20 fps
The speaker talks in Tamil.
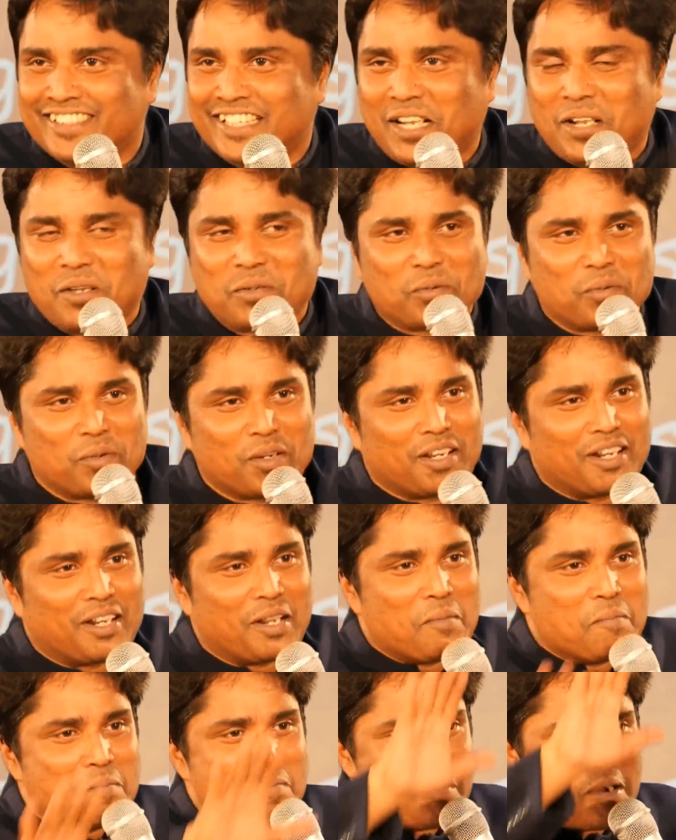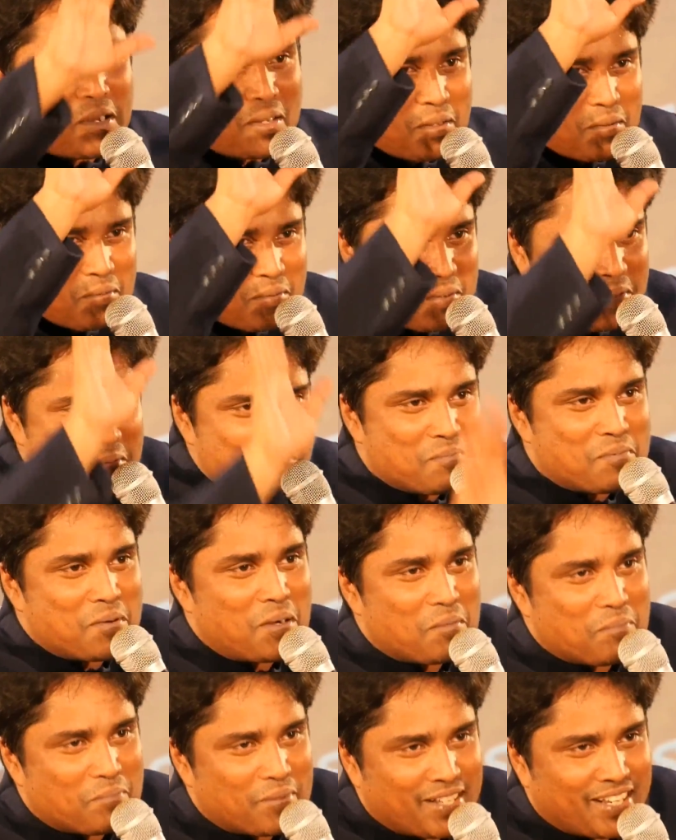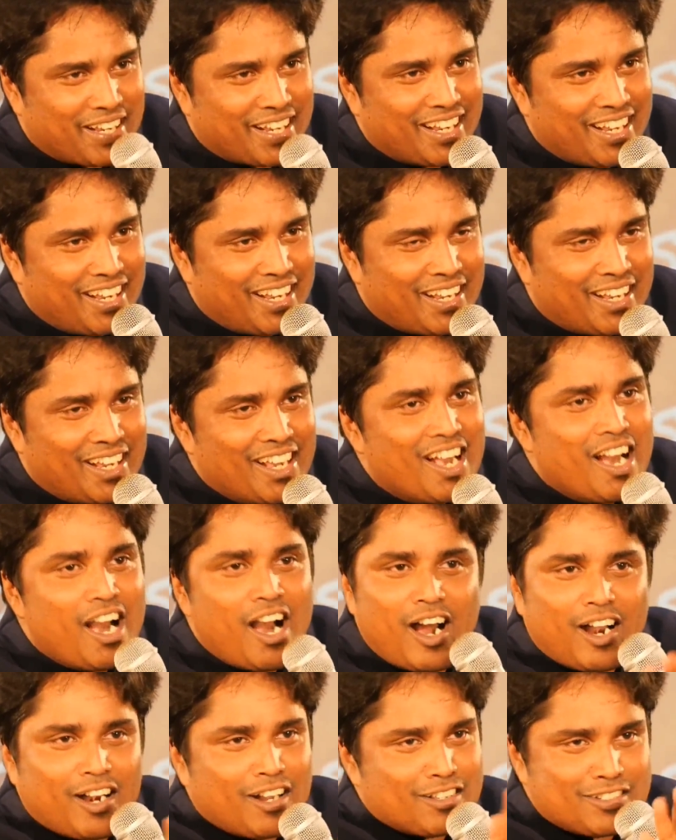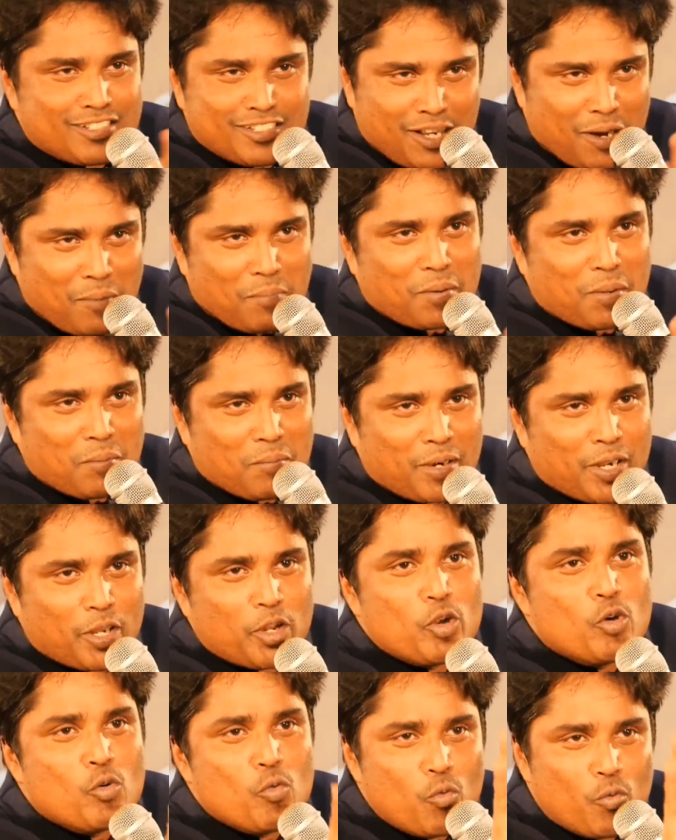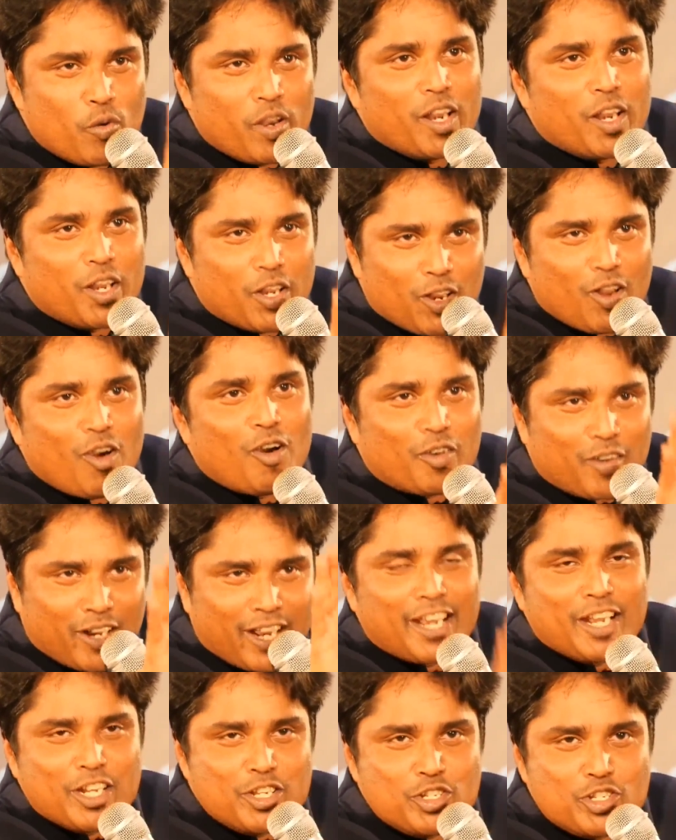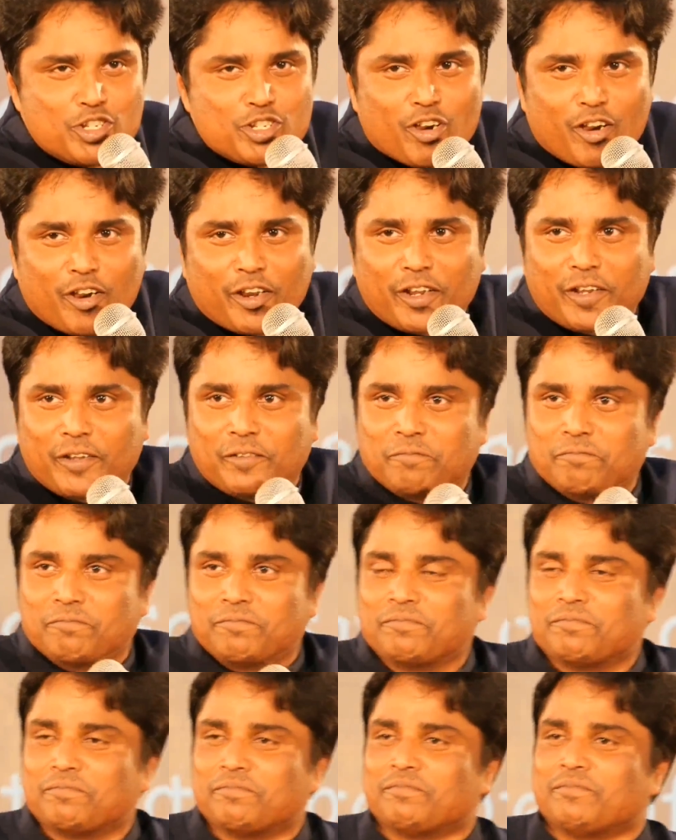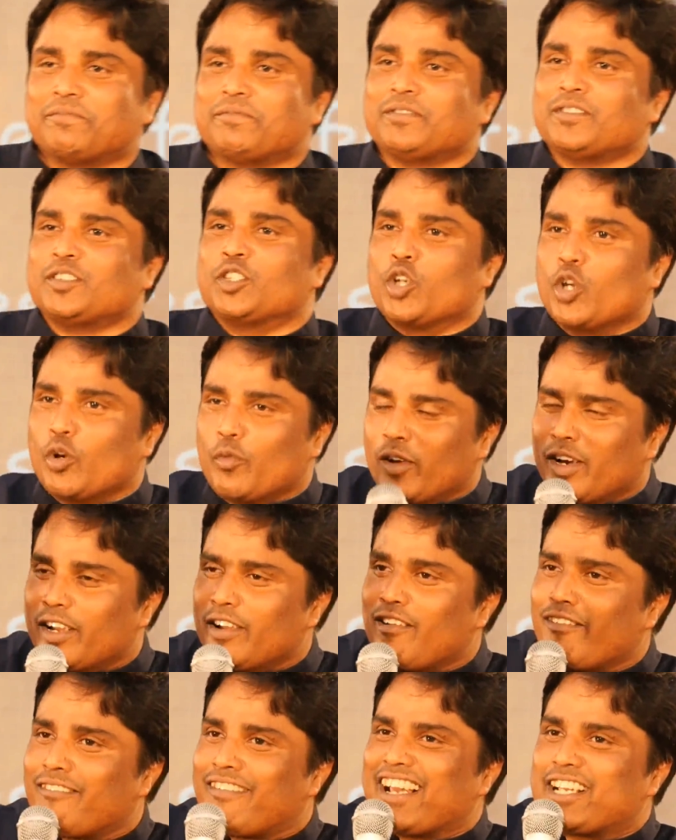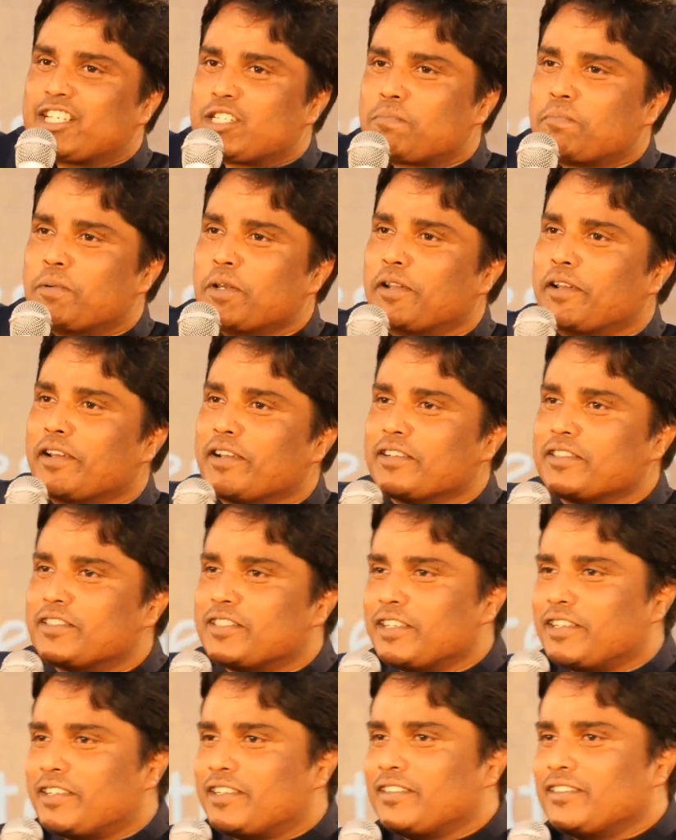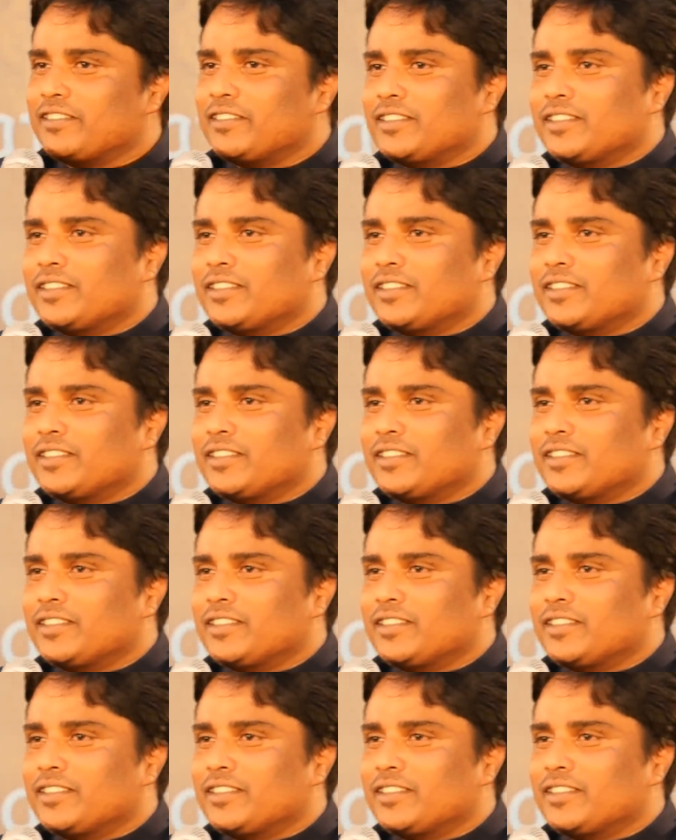எல்லாம் சொல்லுங்க நம்பாதவனும் பார்ப்பீங்க ஆனால் சாப்பிட மாட்டேன் யூ வில் நாட் என்ஜாய் யூ வில் நாட் எக்ஸ்பீரியன்ஸ் இட்